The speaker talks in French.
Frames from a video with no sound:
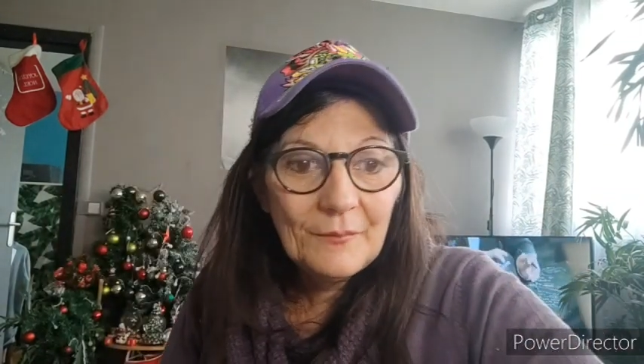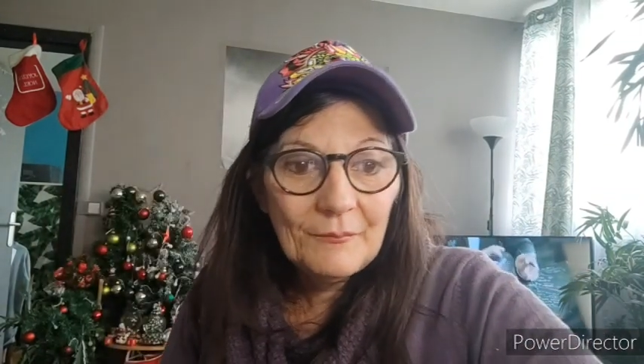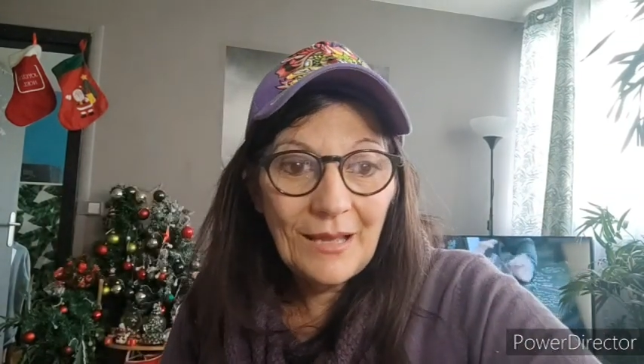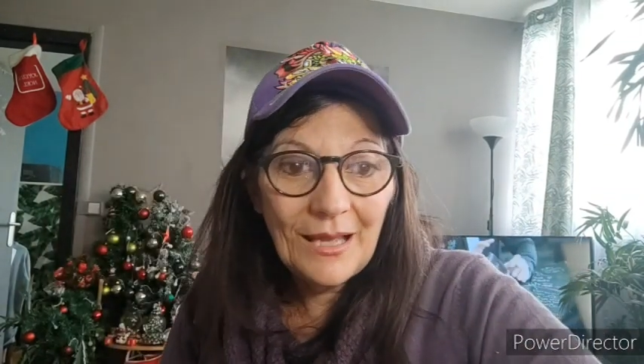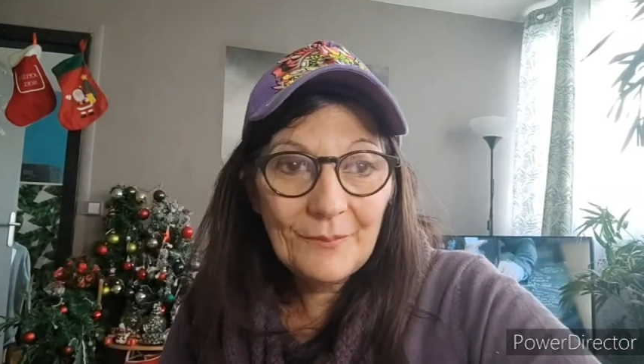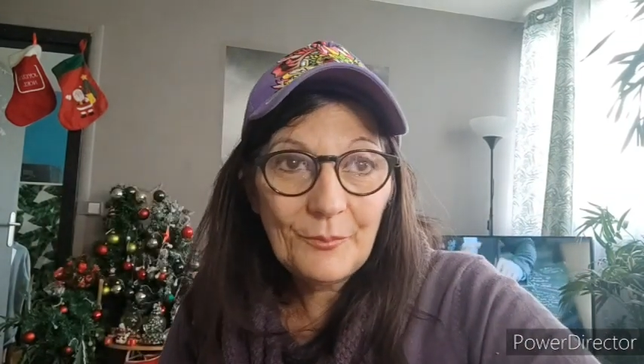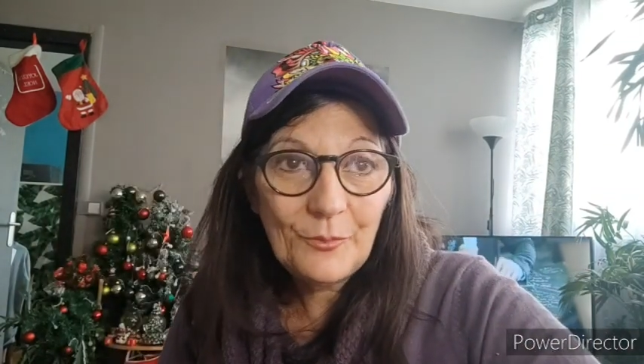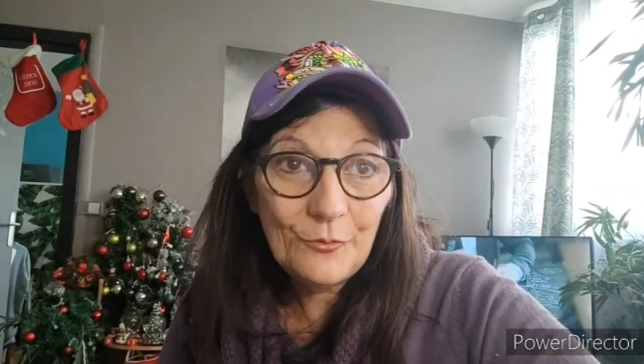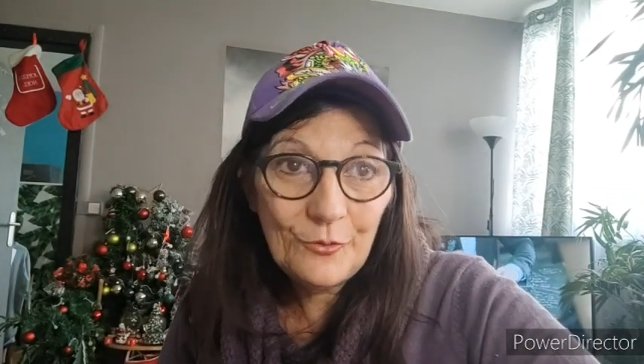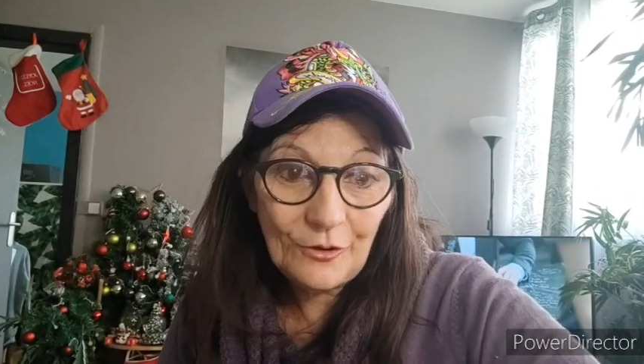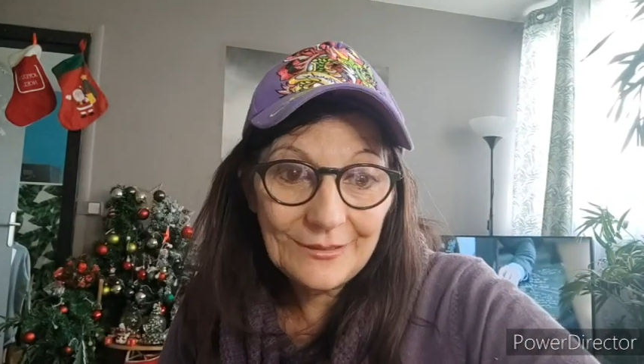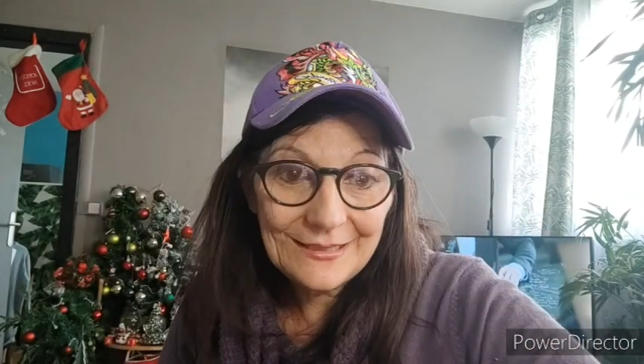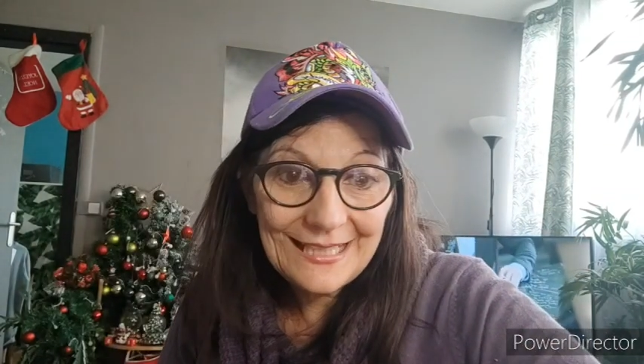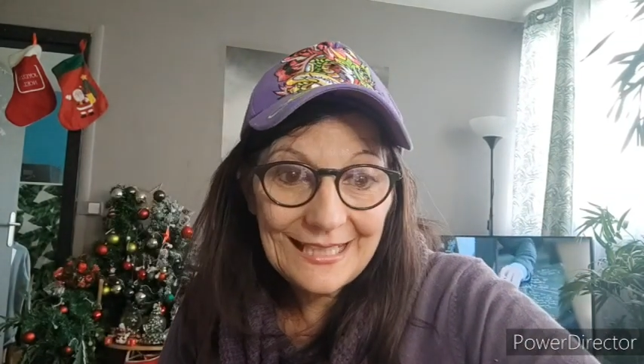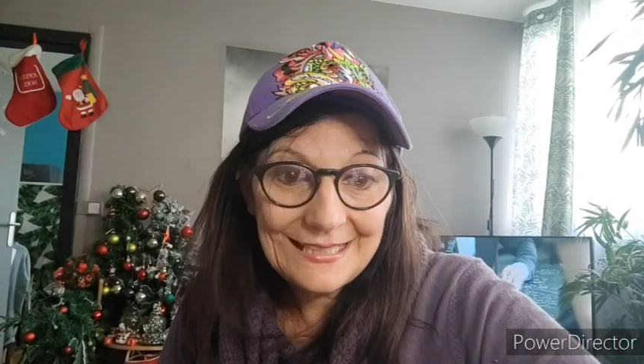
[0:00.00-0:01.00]
ma plus
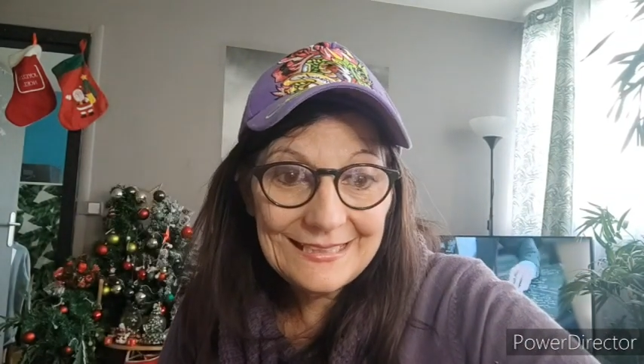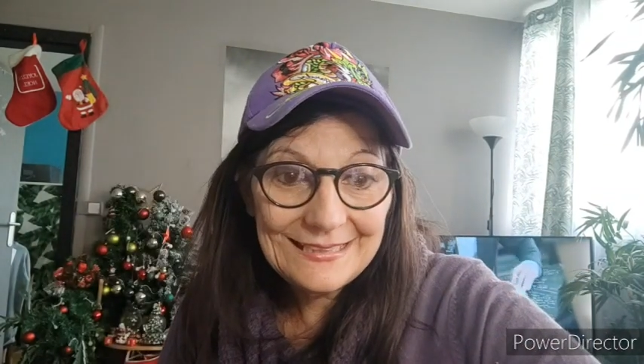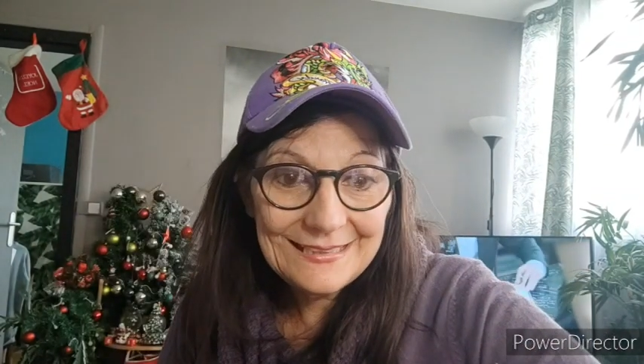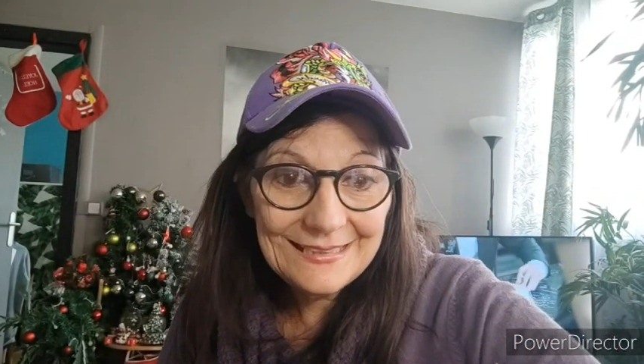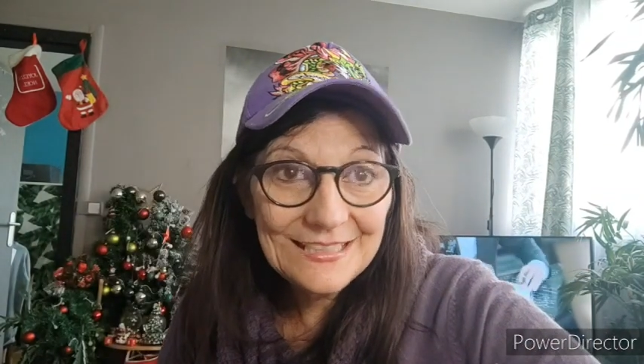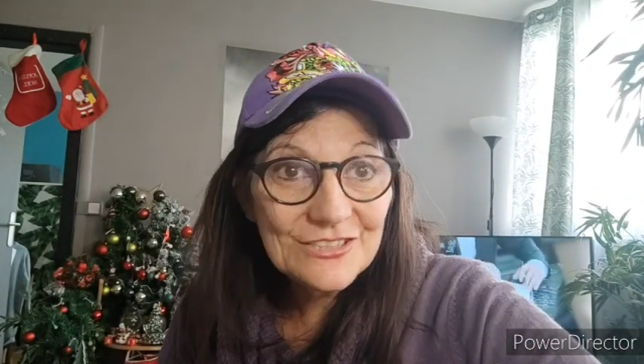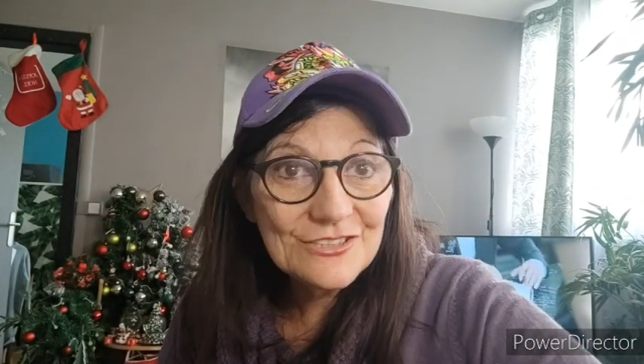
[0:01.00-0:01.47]
grande qualité,